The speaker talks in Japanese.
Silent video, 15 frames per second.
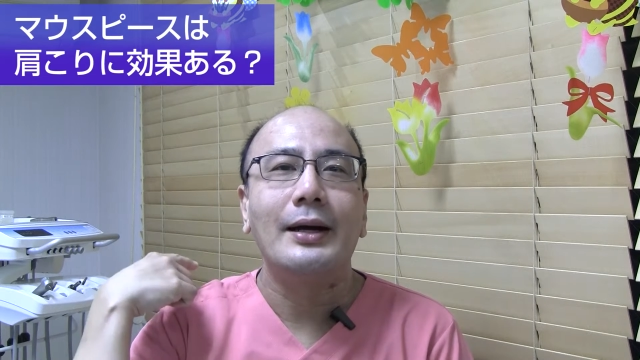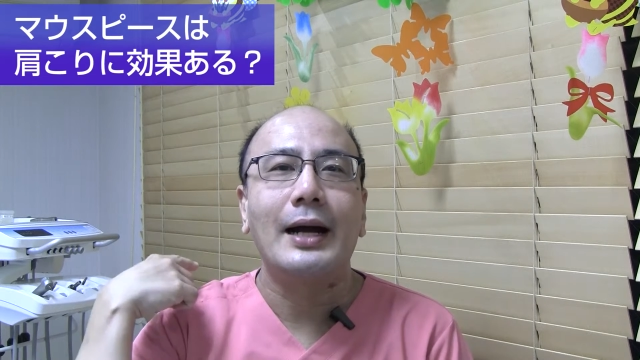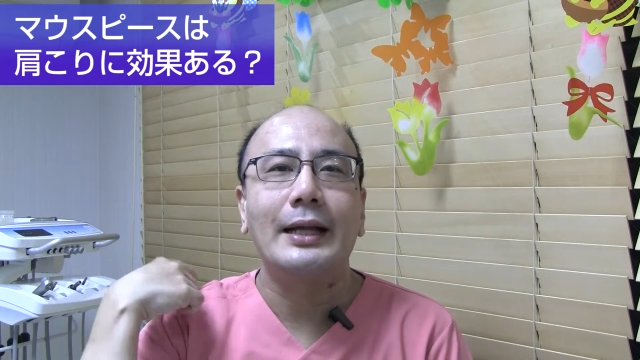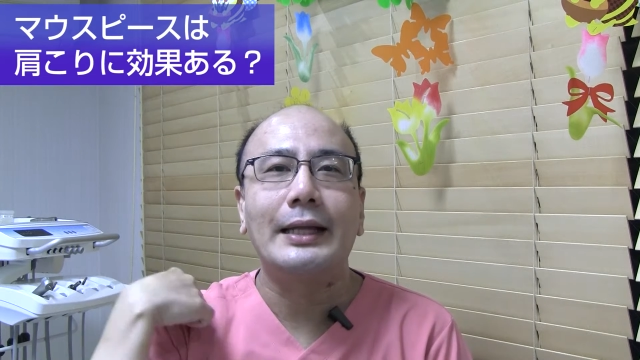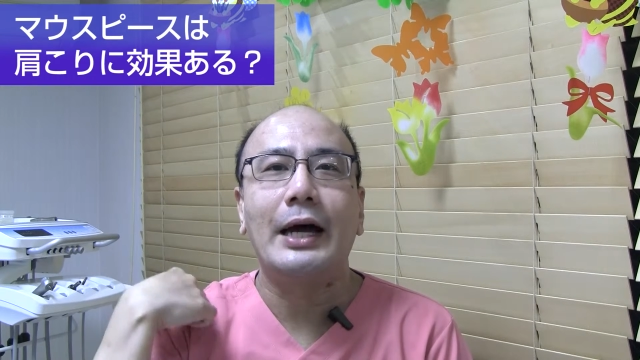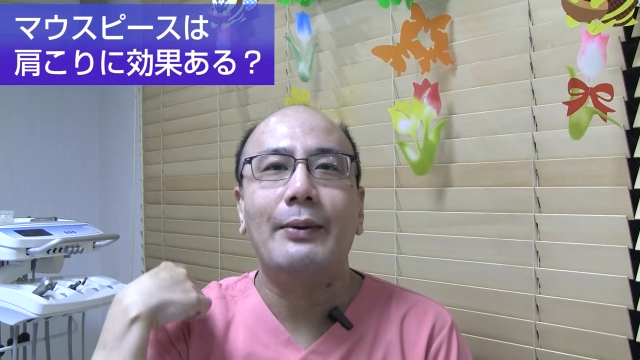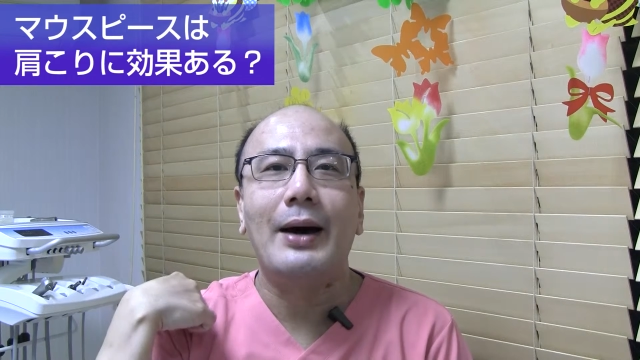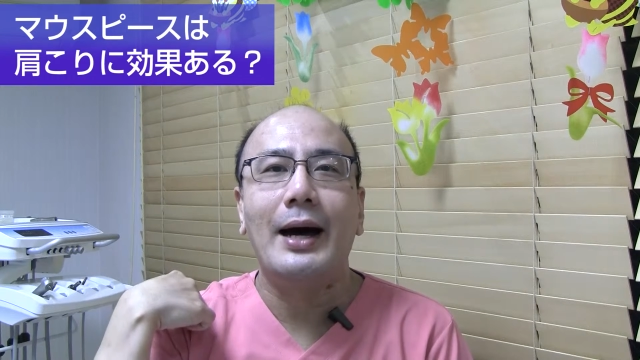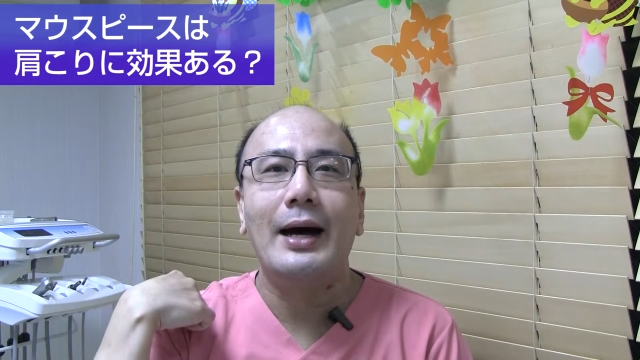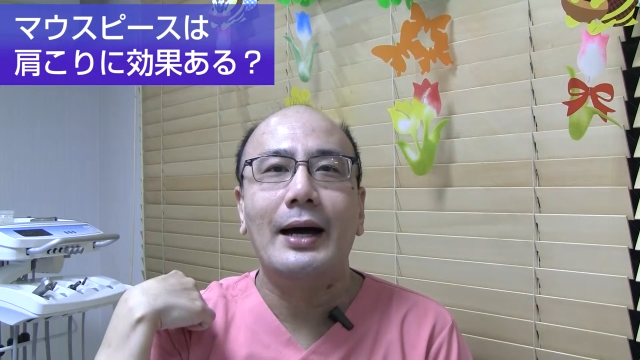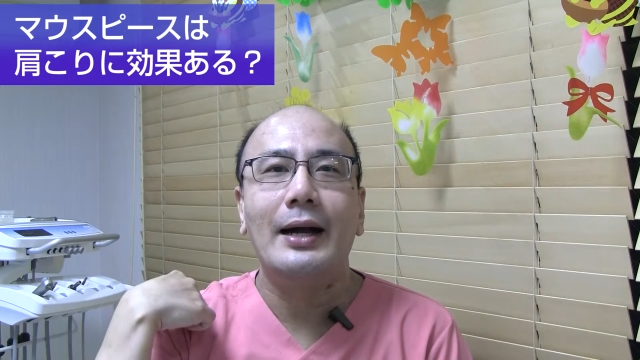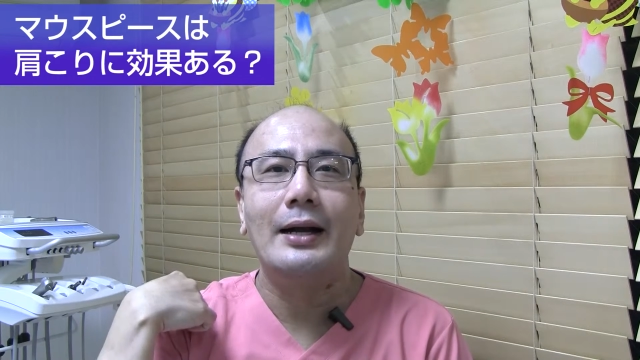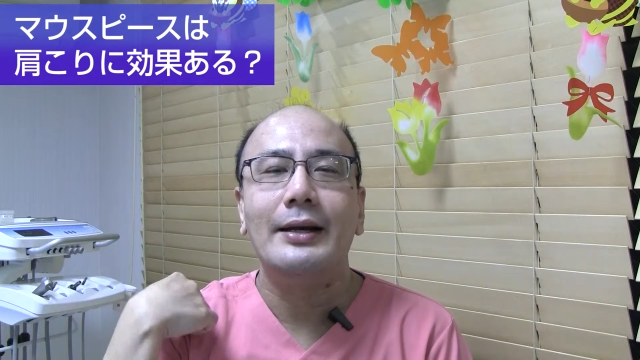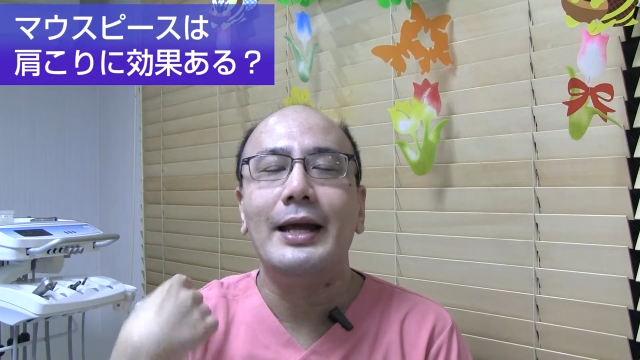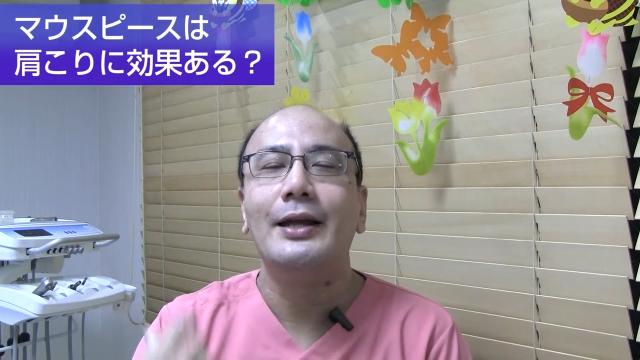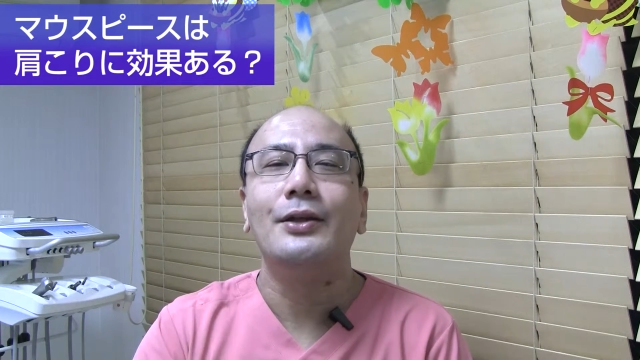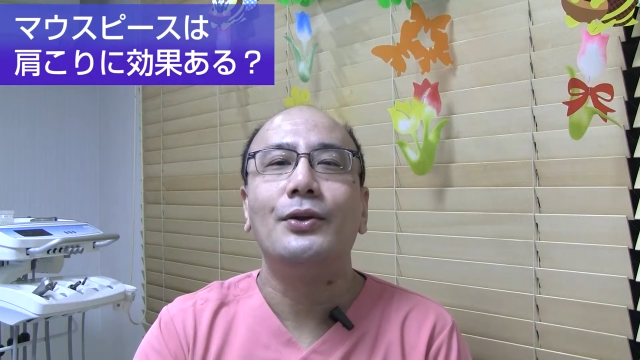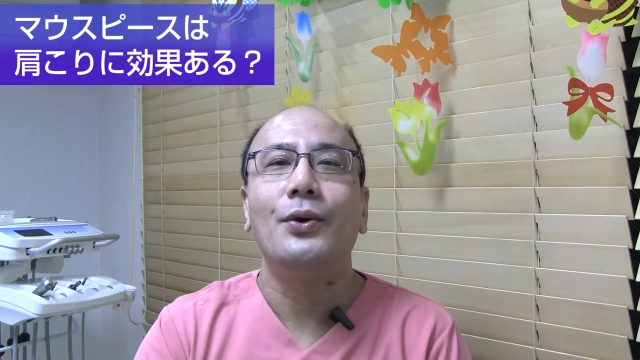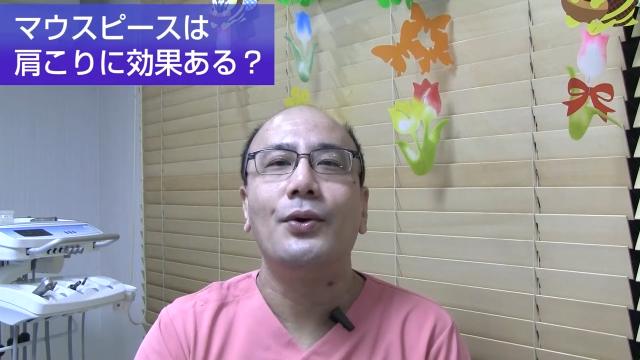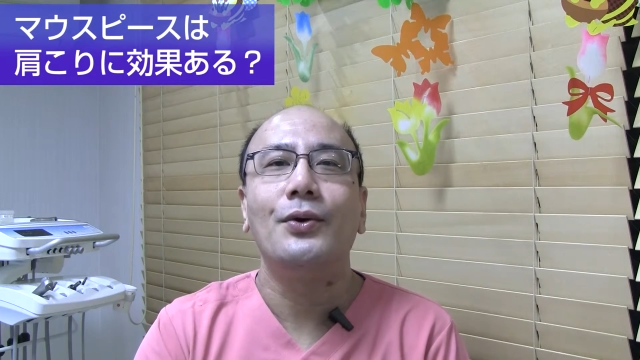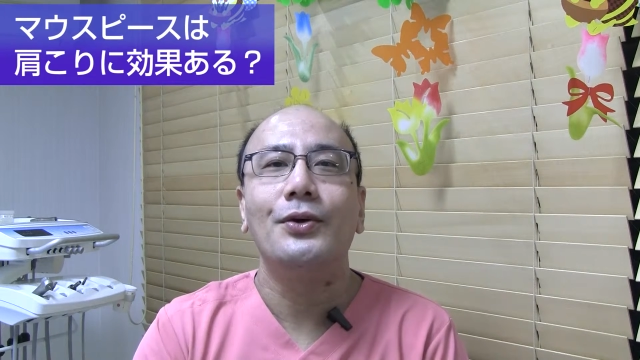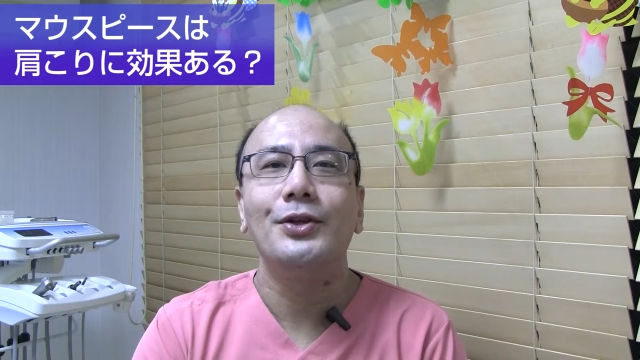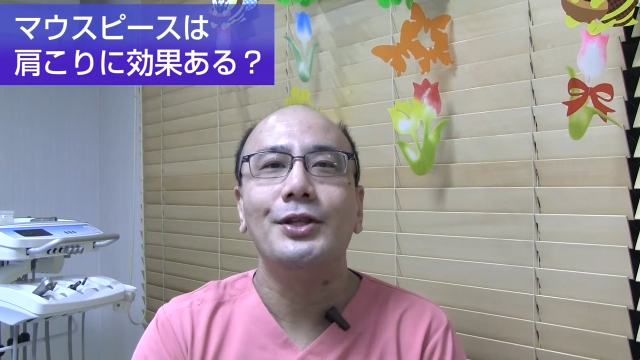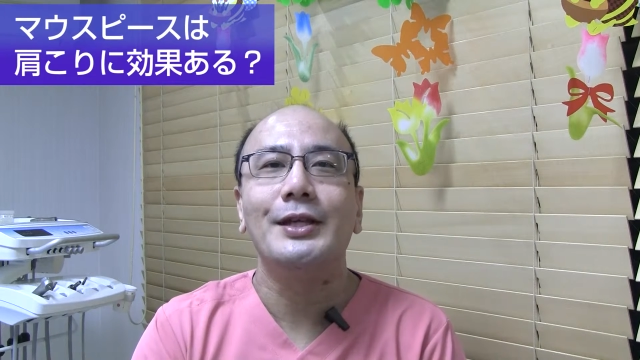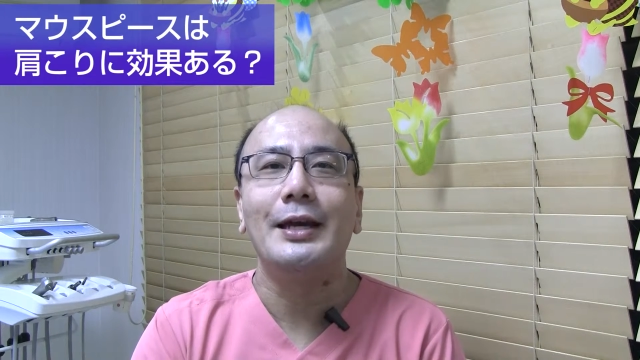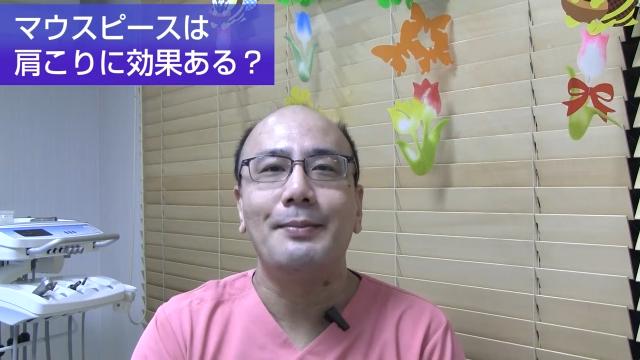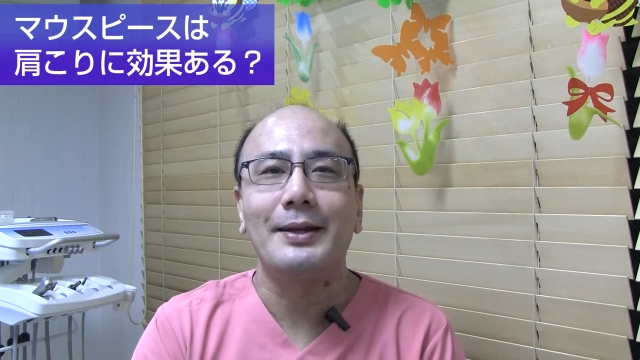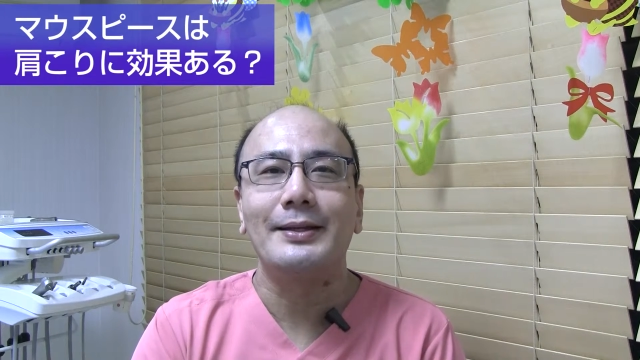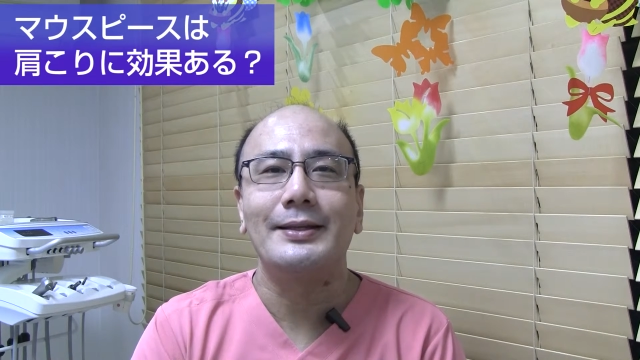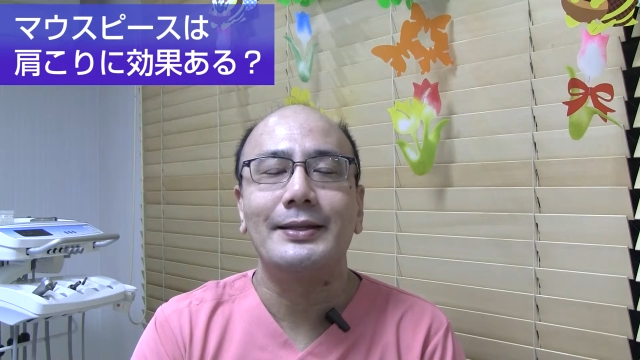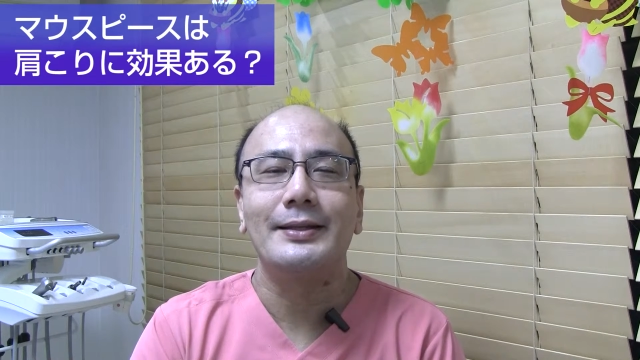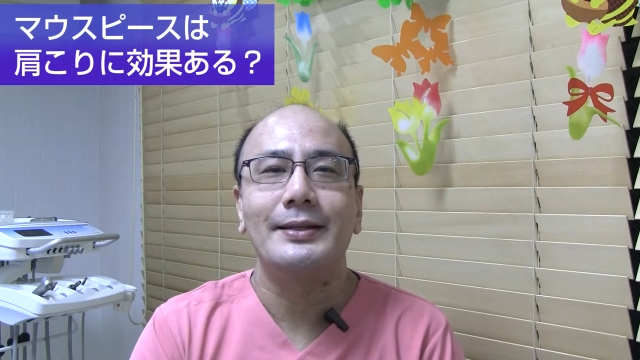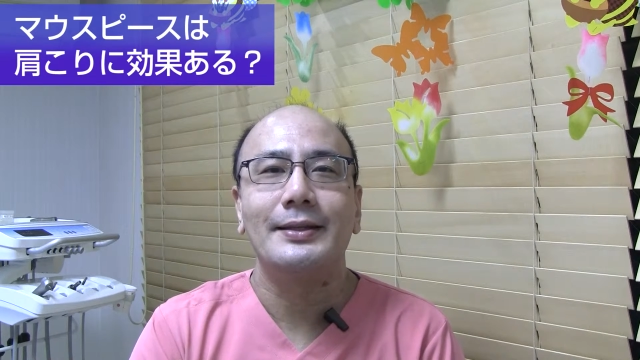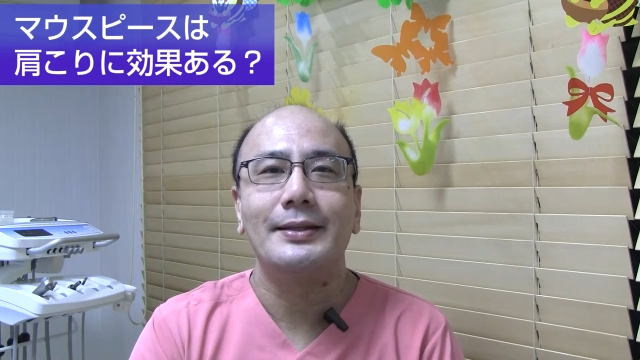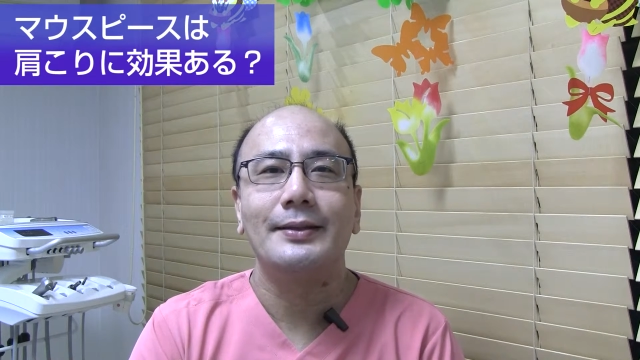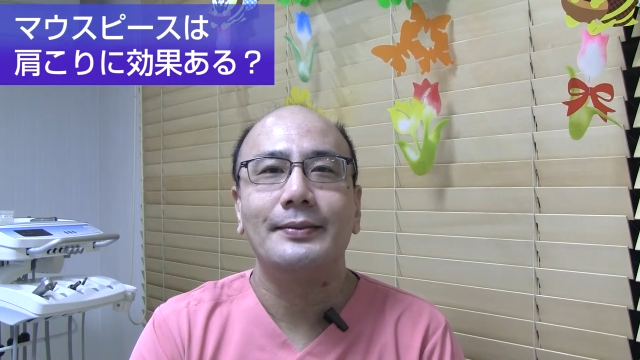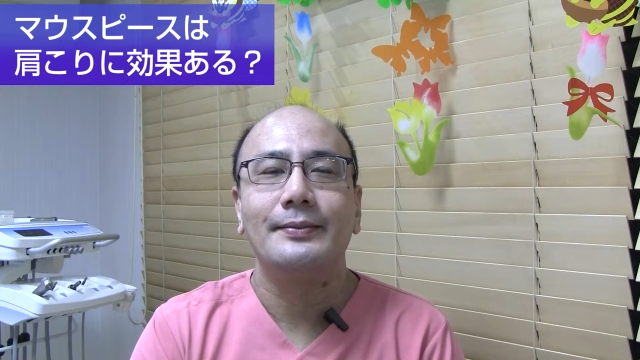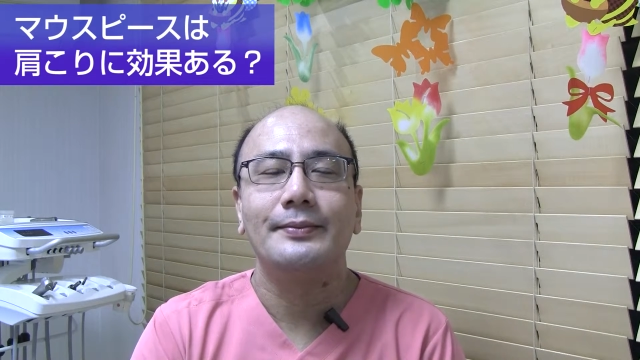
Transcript: 肩は連動しています